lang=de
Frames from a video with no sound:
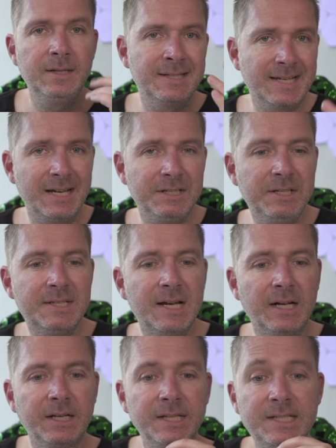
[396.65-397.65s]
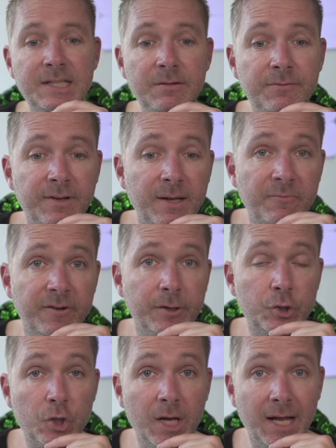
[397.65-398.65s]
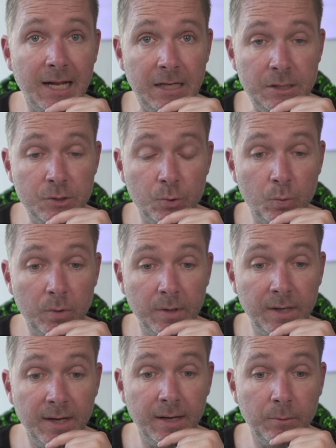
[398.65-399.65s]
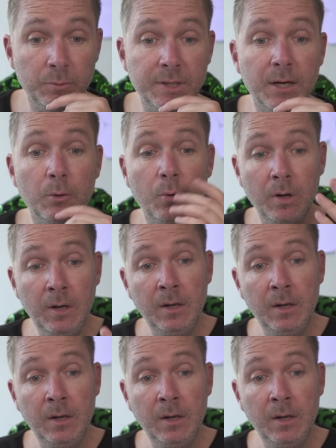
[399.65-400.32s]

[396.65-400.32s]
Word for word: Es reicht diese aggressiv-kämpferische Haltung, ja, und auch